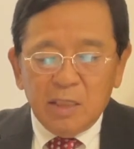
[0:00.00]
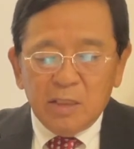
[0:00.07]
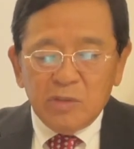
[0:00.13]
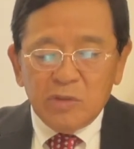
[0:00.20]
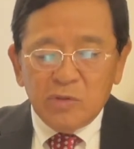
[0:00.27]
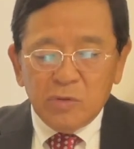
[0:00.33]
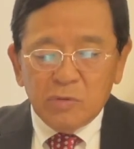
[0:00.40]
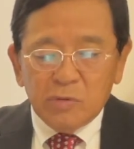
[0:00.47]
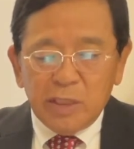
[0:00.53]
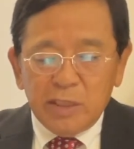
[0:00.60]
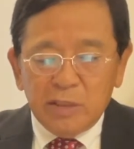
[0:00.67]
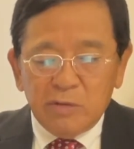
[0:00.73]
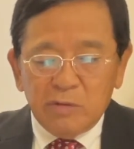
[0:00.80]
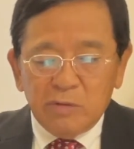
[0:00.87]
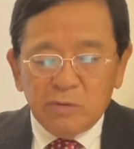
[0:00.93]
授業
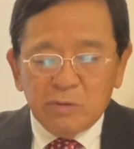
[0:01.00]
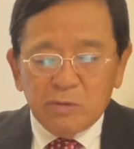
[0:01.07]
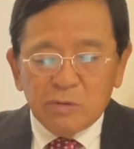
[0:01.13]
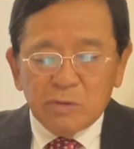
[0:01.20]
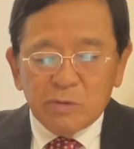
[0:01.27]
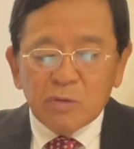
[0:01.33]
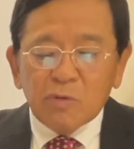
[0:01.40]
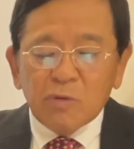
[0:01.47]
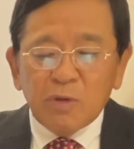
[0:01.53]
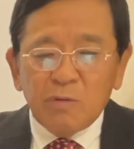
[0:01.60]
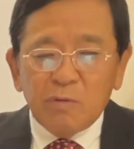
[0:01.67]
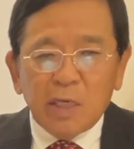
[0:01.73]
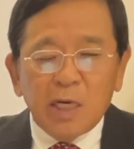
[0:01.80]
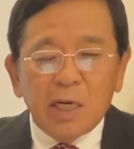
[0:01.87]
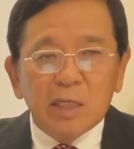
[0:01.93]
研究これ
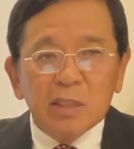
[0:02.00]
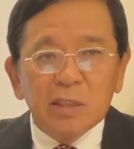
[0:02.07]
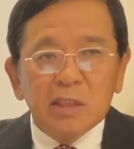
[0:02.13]
は